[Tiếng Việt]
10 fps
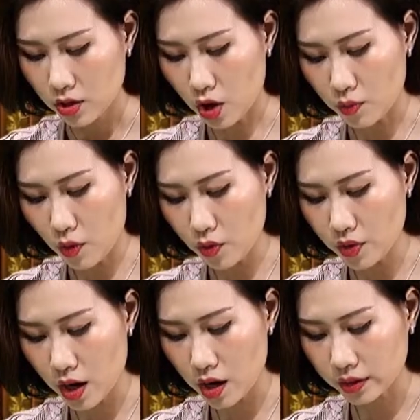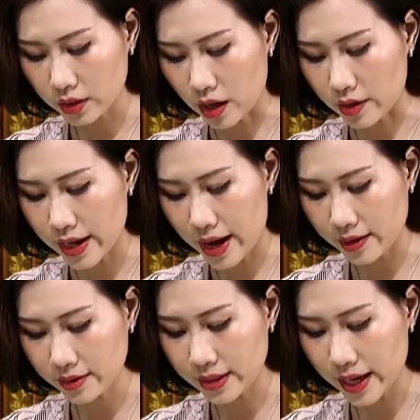còn bố nó thở
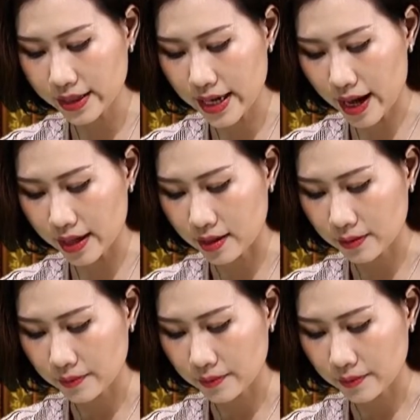ngắn tan dài.